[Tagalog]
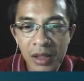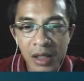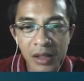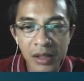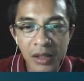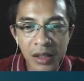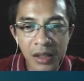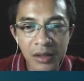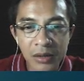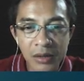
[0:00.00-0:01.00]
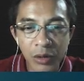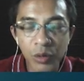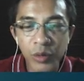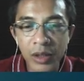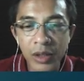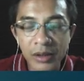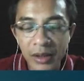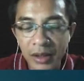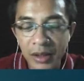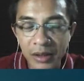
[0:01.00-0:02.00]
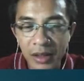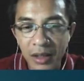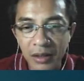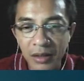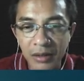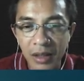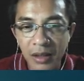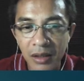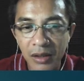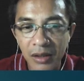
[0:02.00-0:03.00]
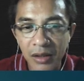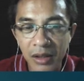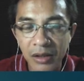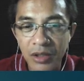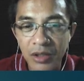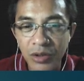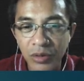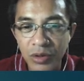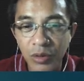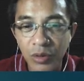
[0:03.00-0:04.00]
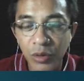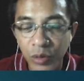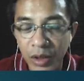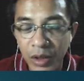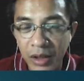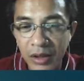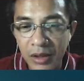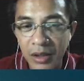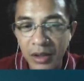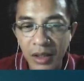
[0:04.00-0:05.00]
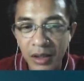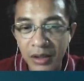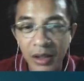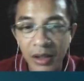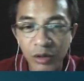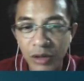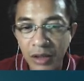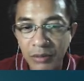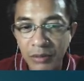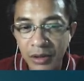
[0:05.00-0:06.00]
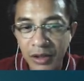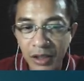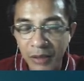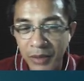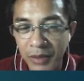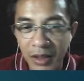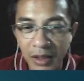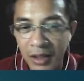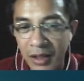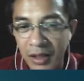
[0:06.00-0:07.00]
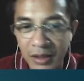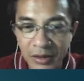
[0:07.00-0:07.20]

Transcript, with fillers: And then, lulukuhin lang talaga kita. Ang, ang, ang intention ko is lulukuhin lang kita talaga. Hindi ako talaga magde-deliver ng car.